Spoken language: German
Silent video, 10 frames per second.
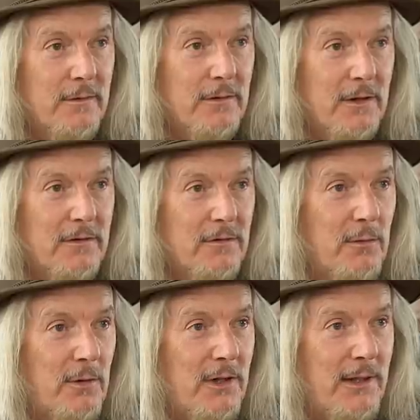das zu
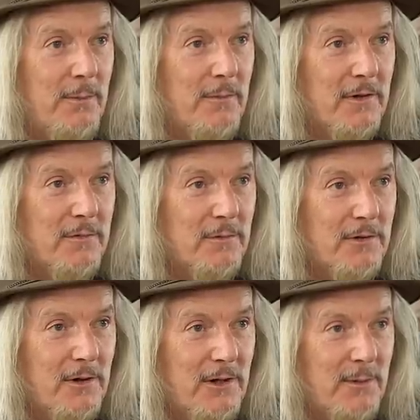überleben, was wir
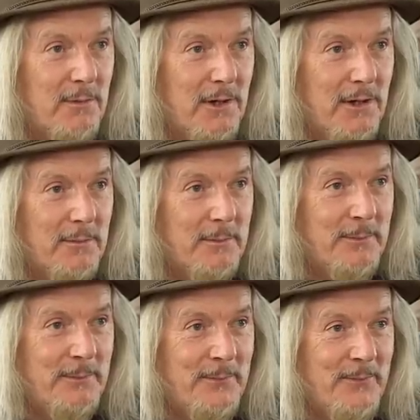unser Leben nennen.
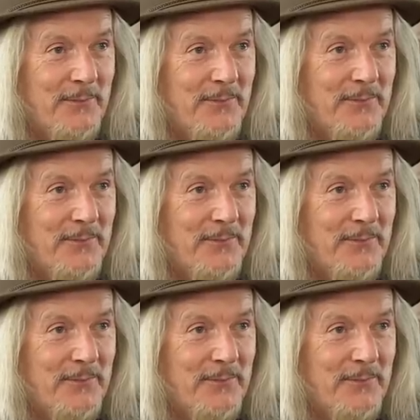Jetzt